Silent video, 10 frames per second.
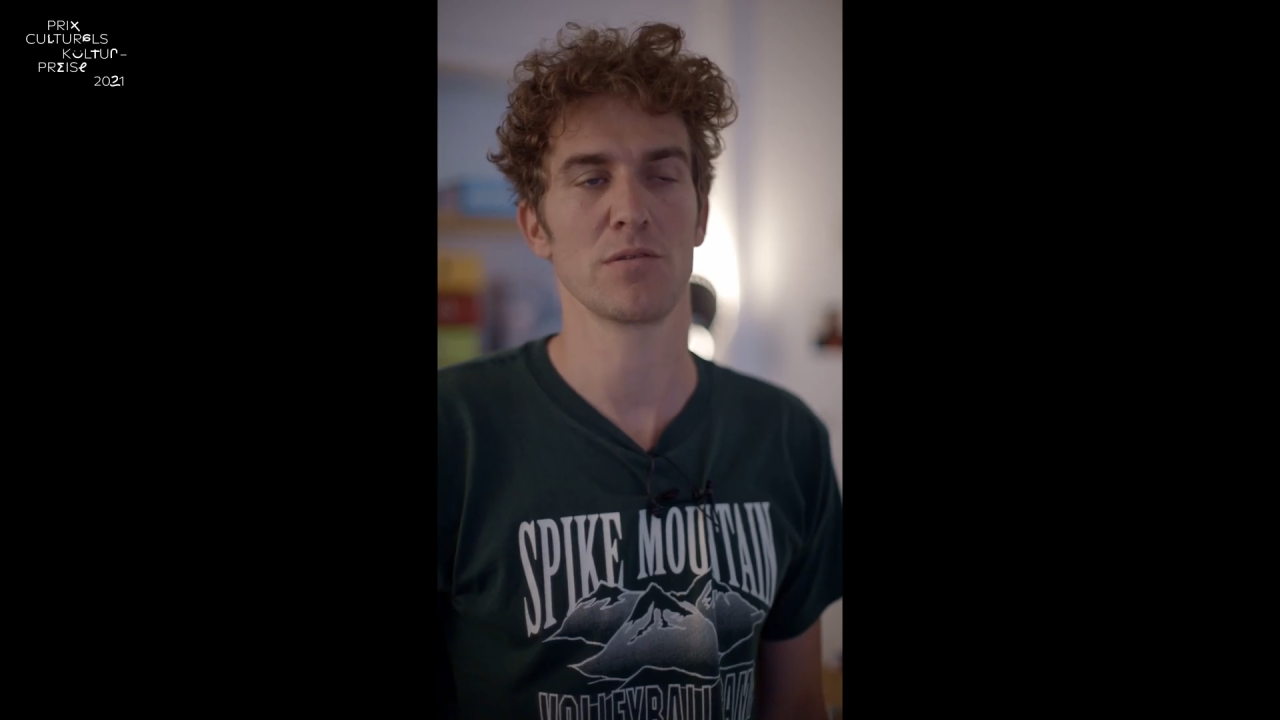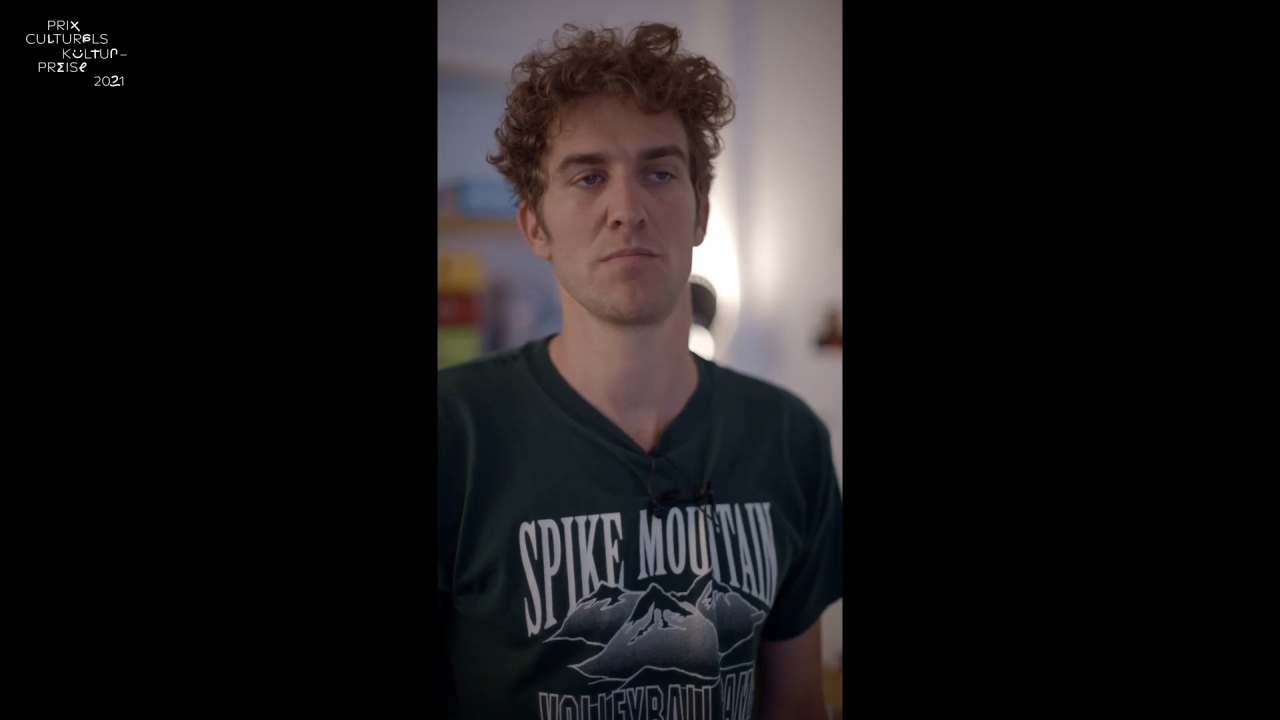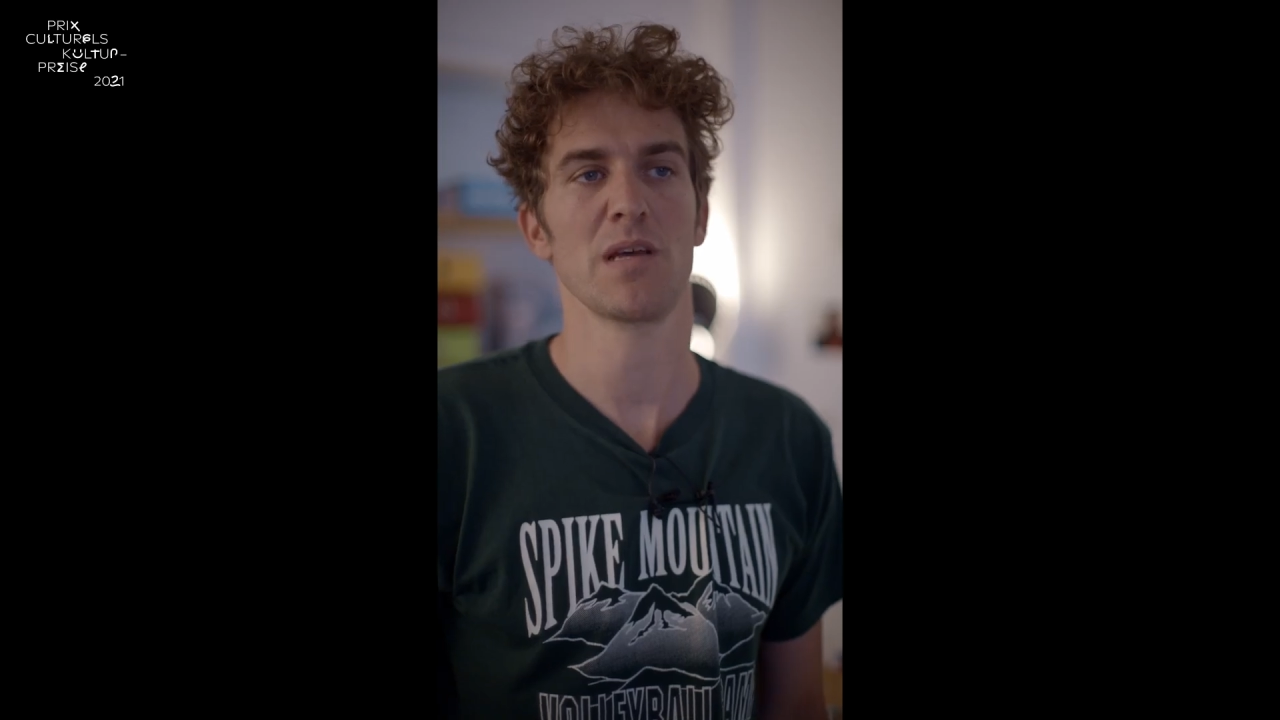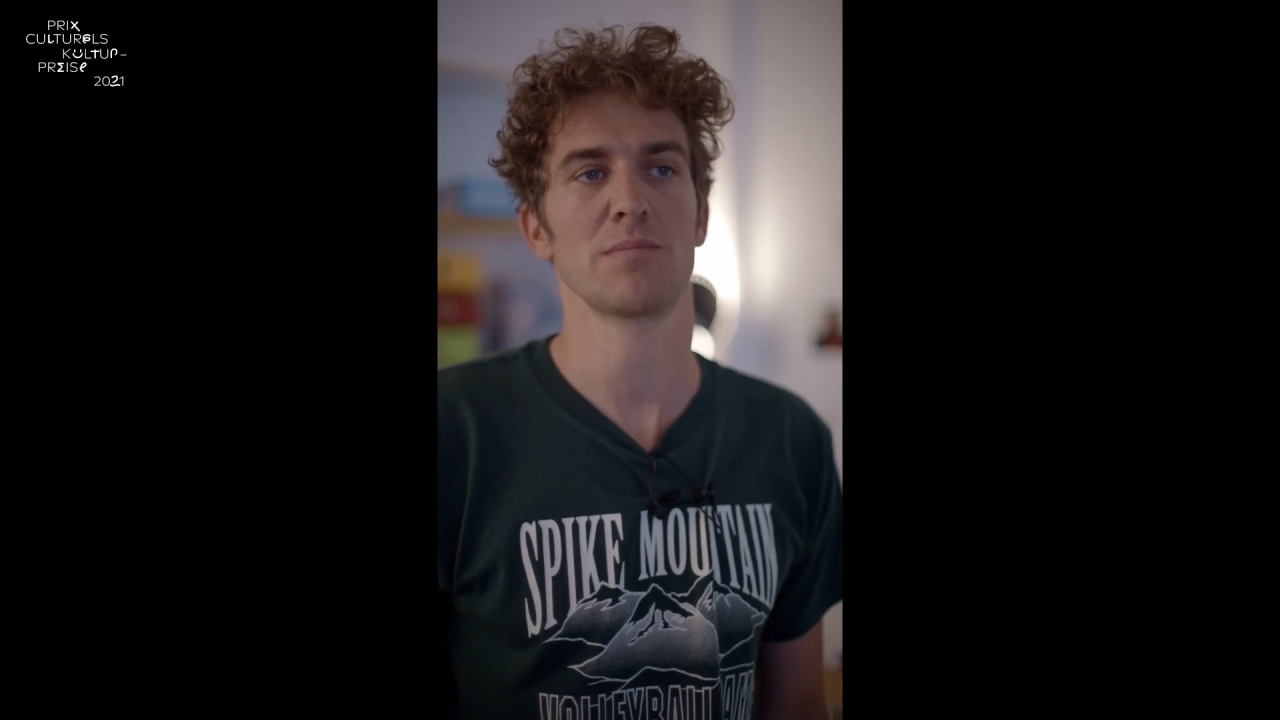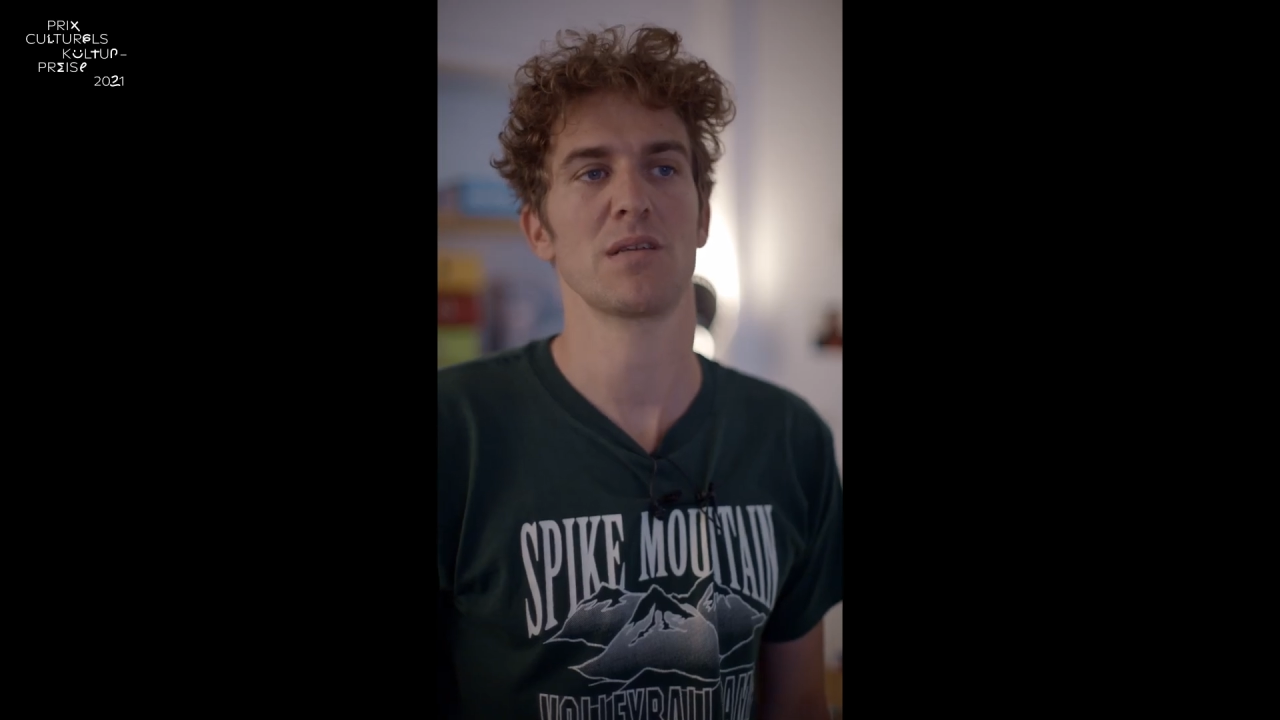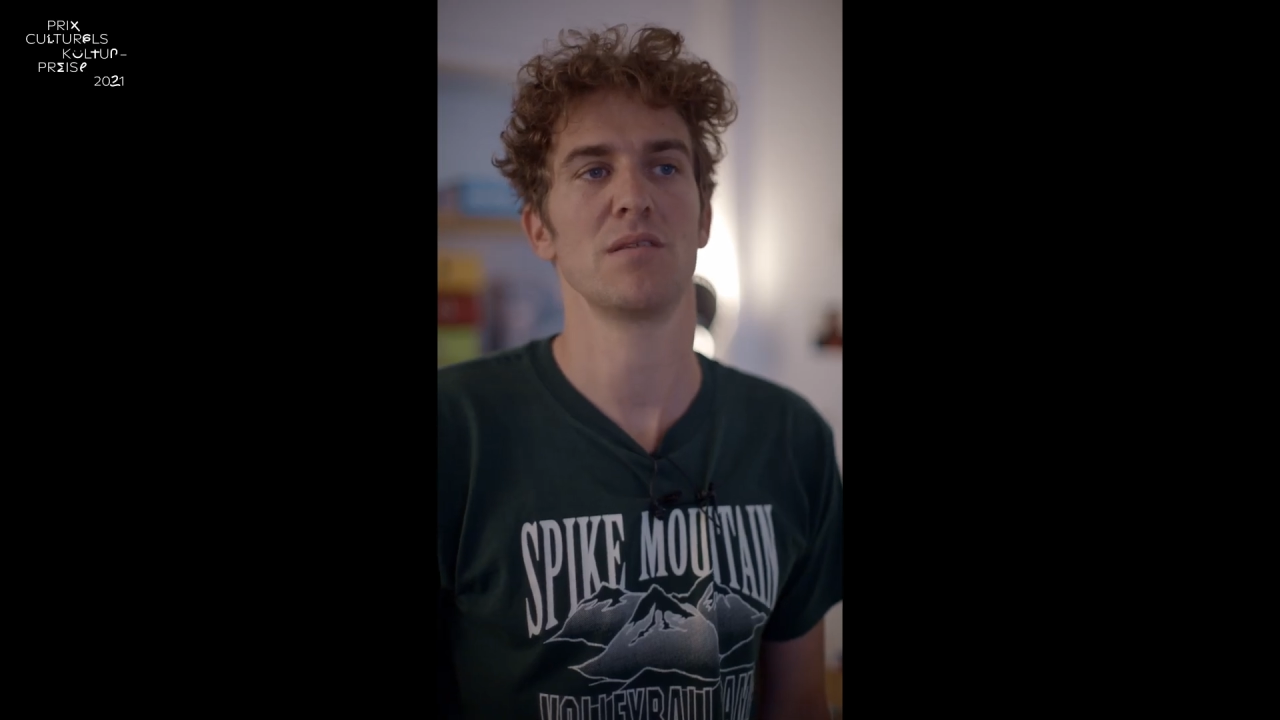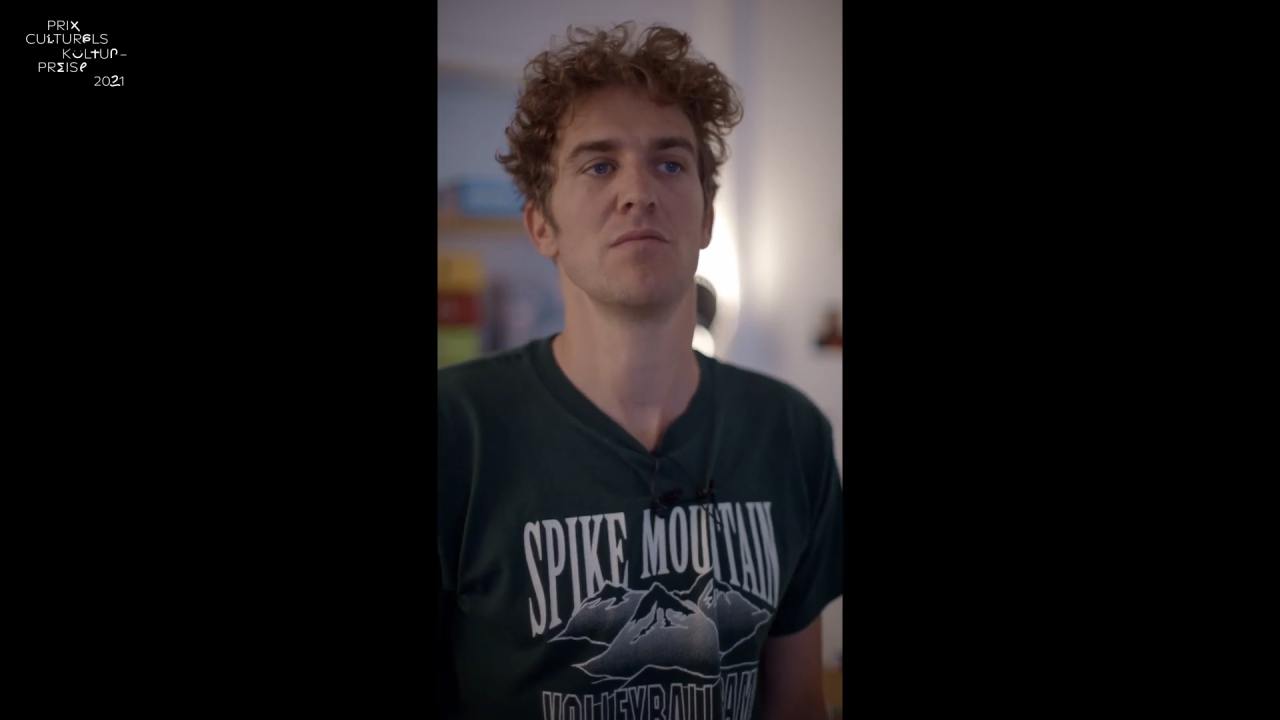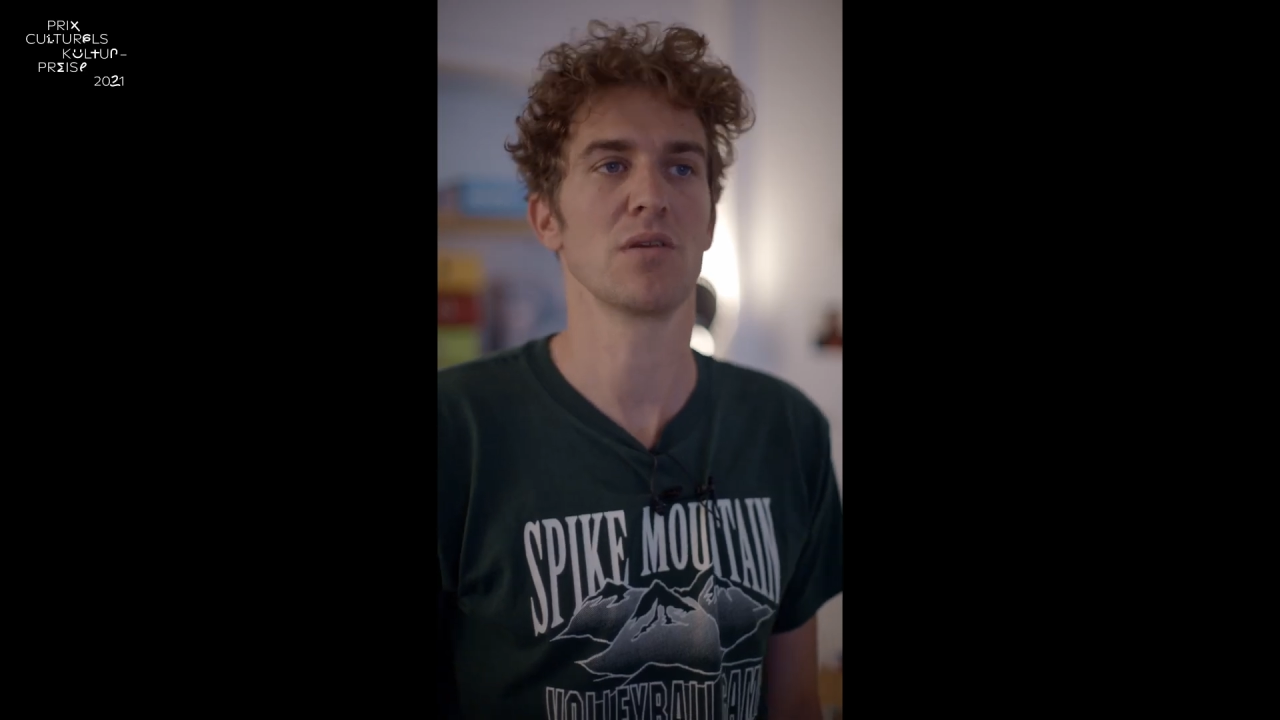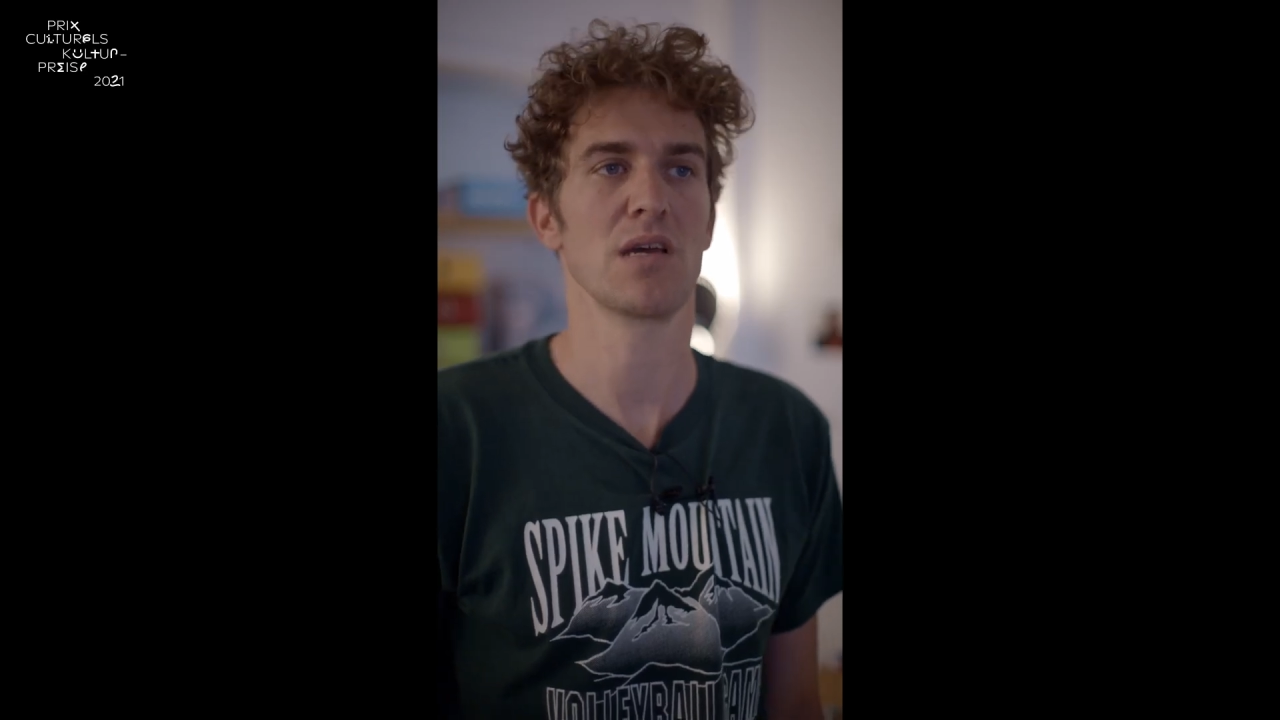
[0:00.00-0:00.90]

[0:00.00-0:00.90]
une perspective